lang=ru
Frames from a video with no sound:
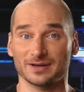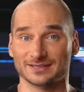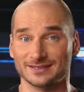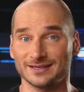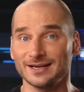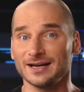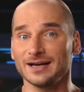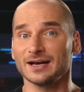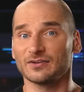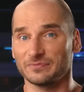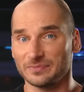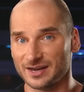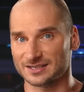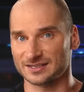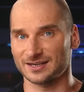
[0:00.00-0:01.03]
посты
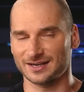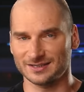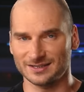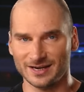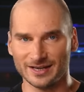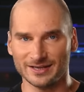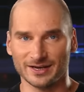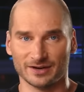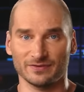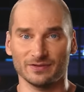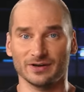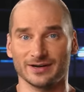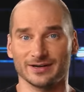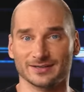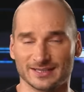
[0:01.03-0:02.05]
в местных отделениях
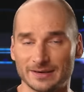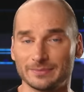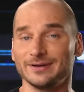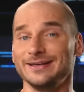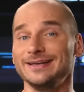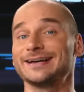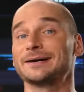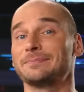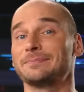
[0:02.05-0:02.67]
ВЛКСМ и